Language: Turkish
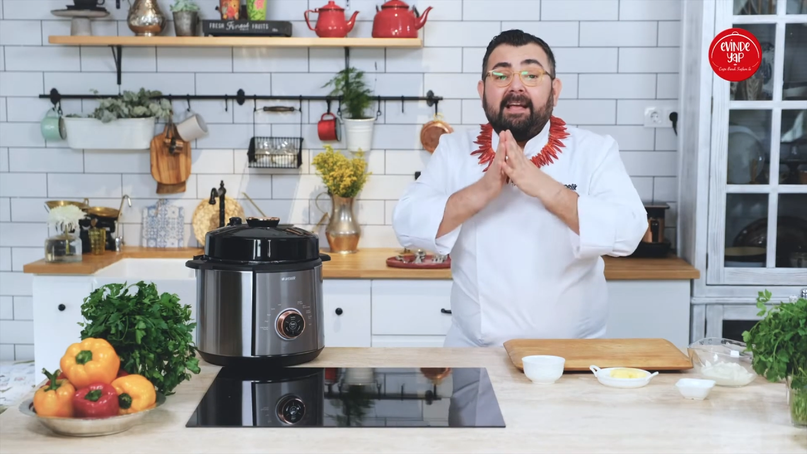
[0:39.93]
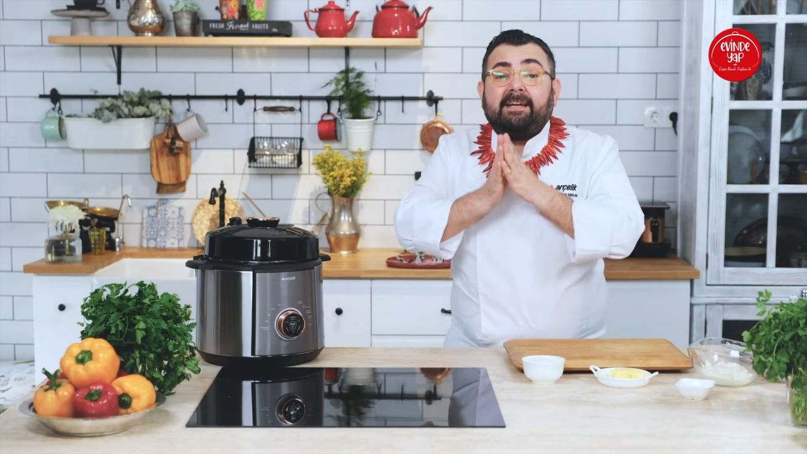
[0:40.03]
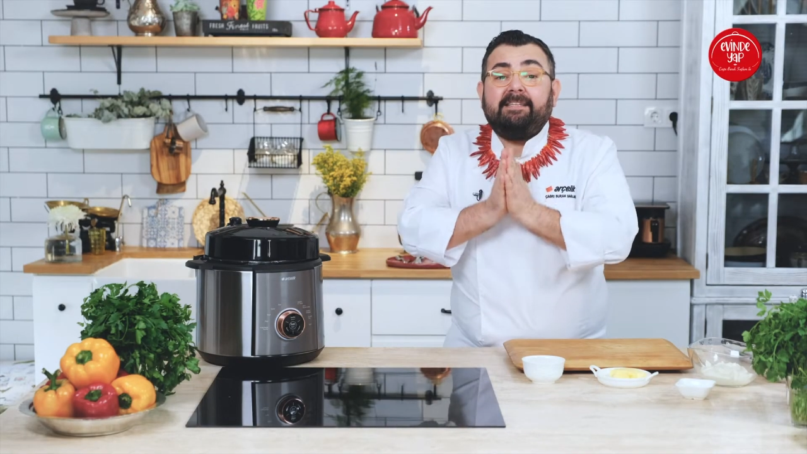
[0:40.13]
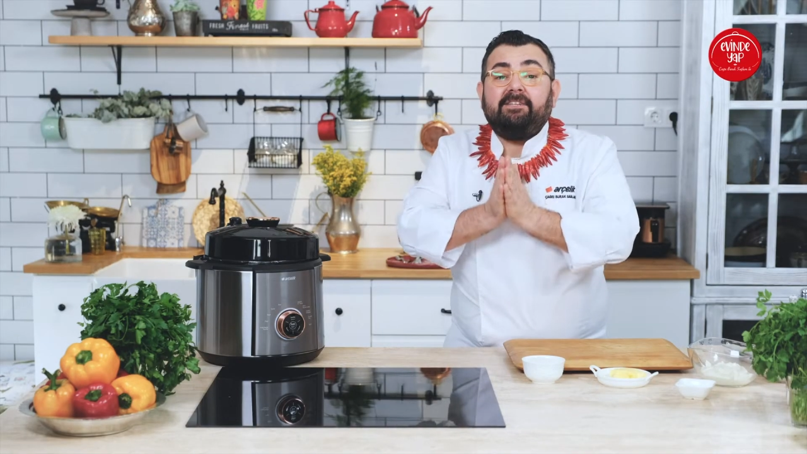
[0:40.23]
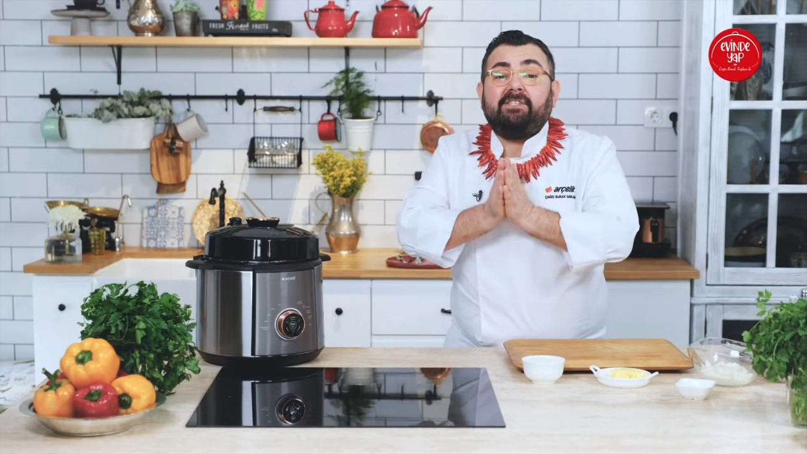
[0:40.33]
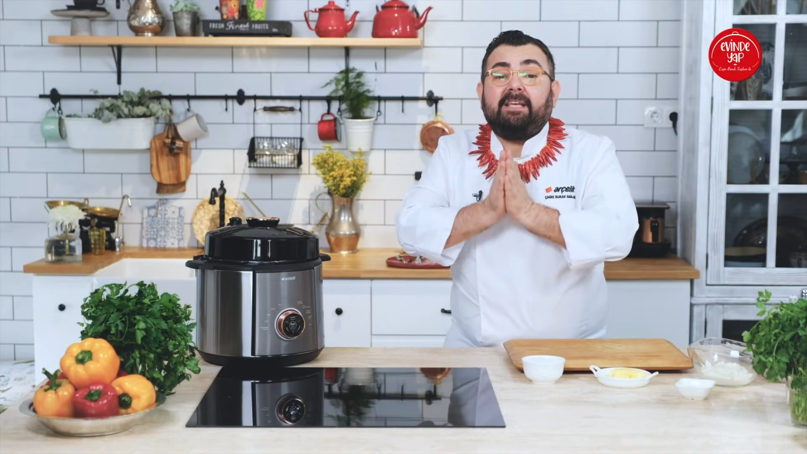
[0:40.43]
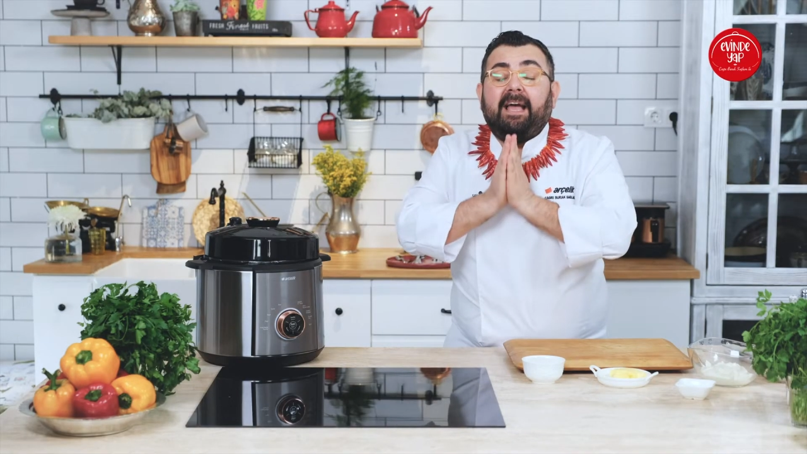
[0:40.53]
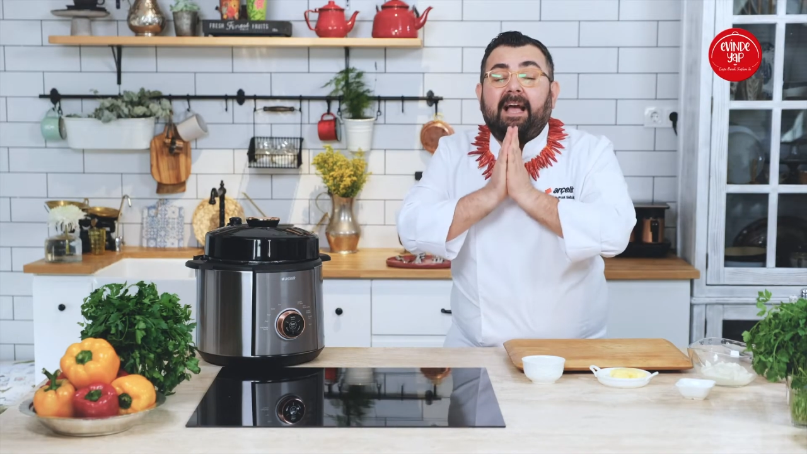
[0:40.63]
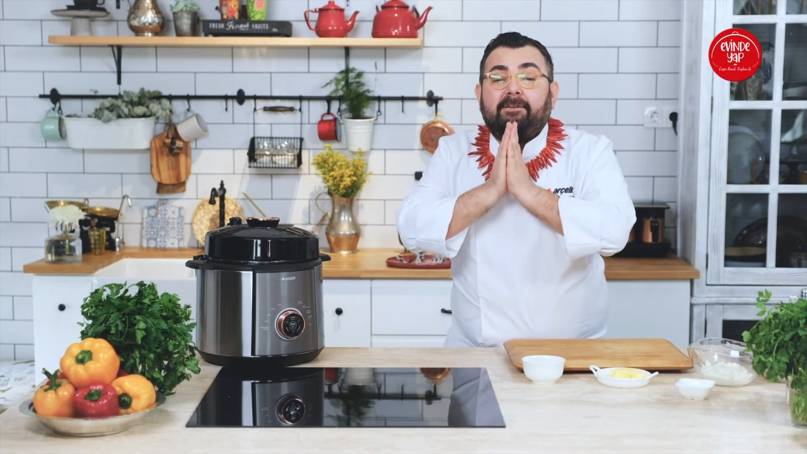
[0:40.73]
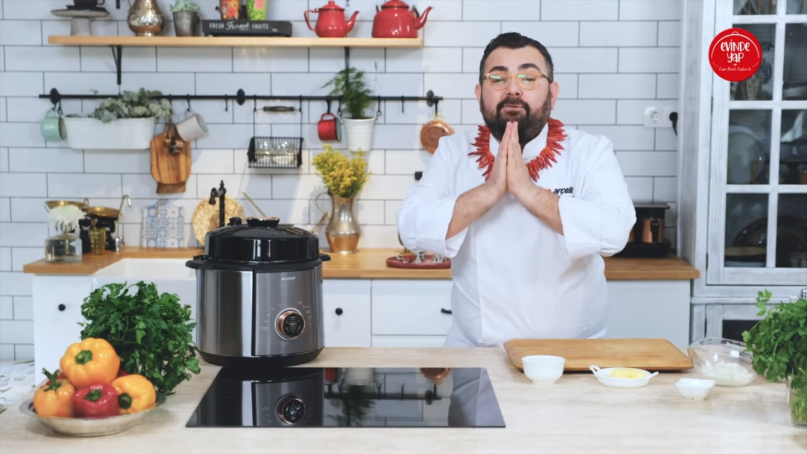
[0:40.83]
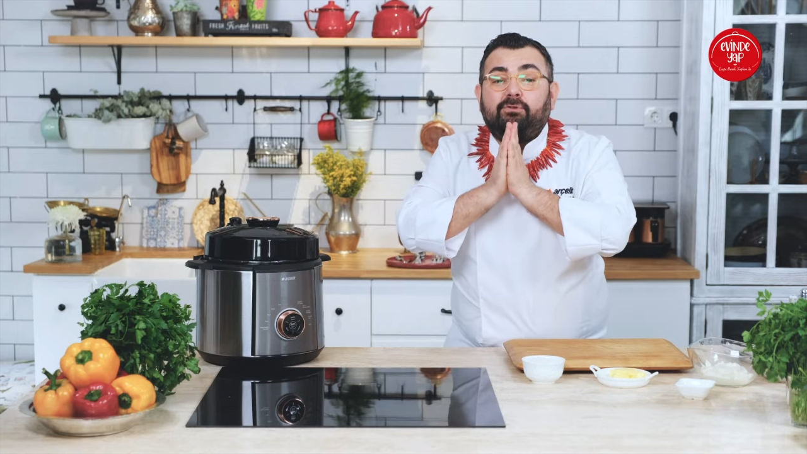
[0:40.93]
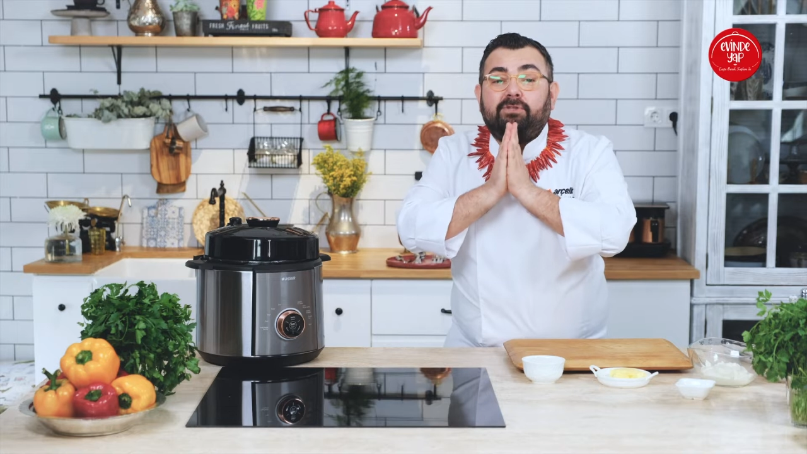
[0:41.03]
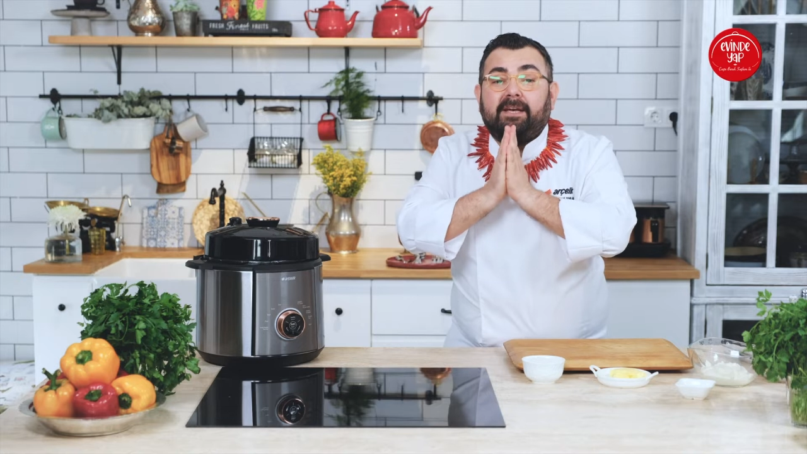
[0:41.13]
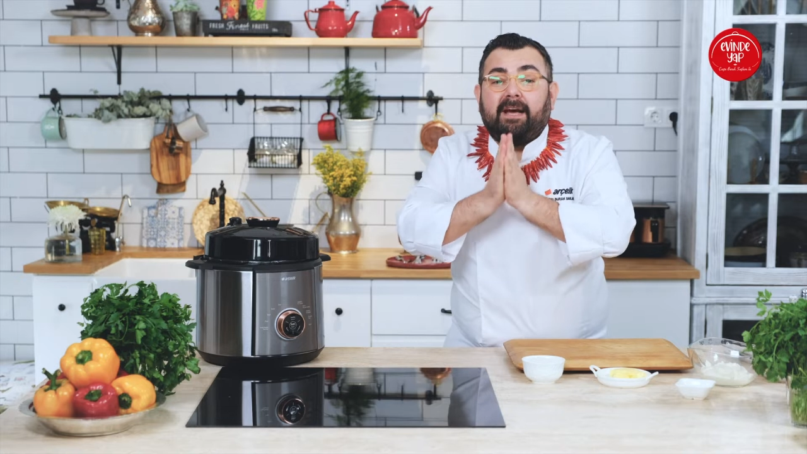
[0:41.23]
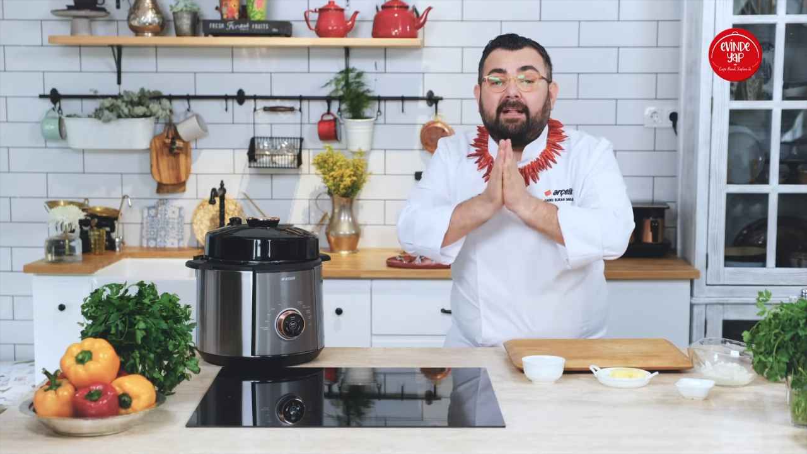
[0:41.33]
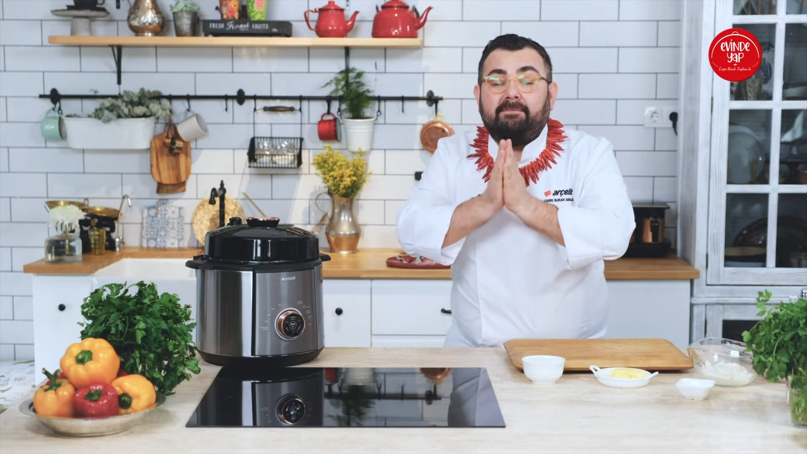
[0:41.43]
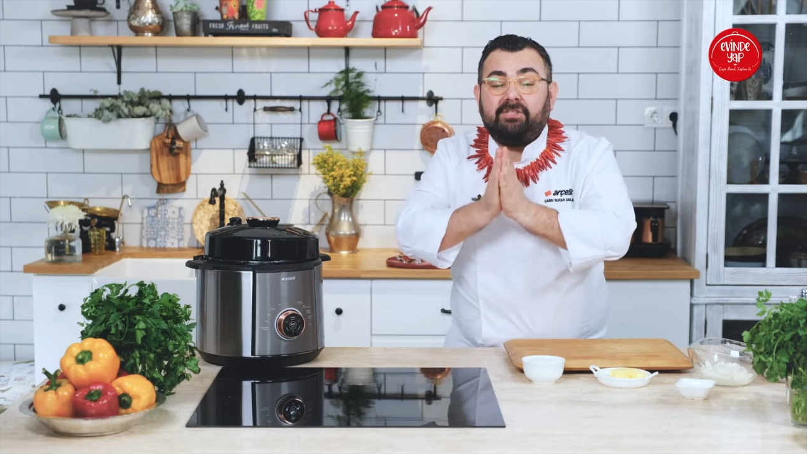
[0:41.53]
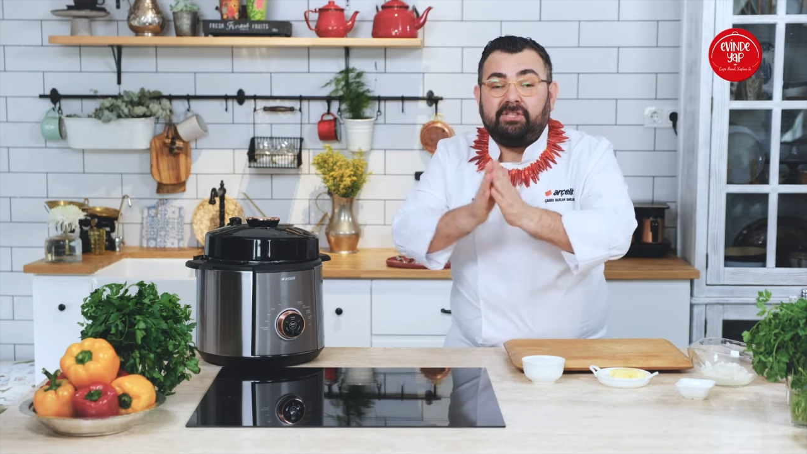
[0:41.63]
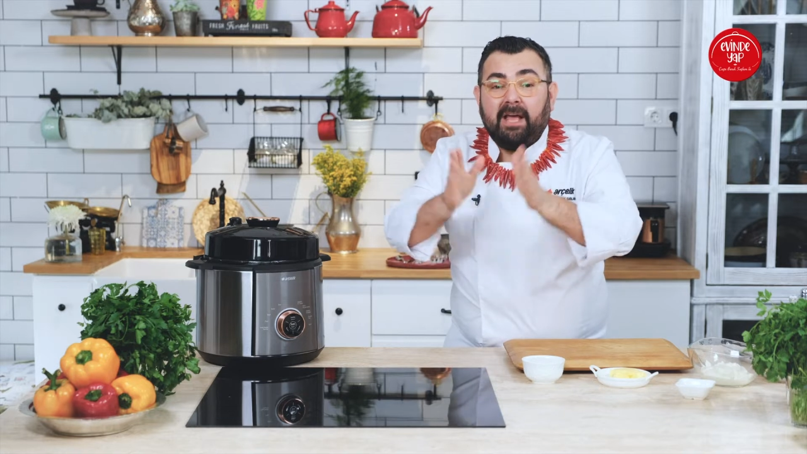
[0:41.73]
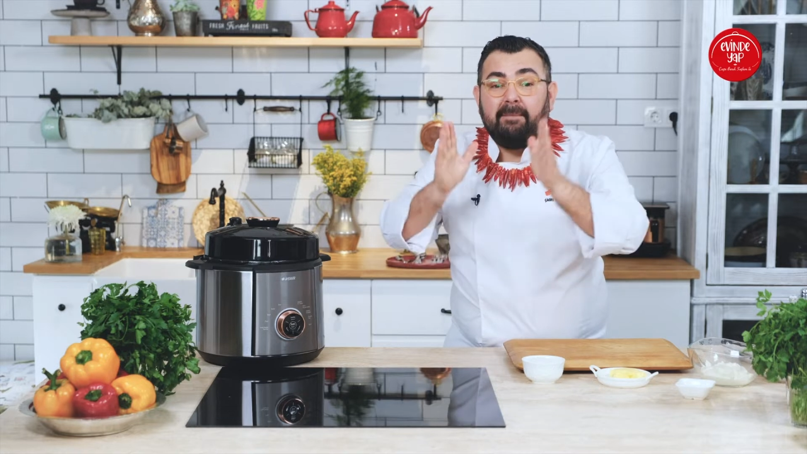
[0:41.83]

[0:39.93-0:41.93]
kısacası hayal gücünüze kalmış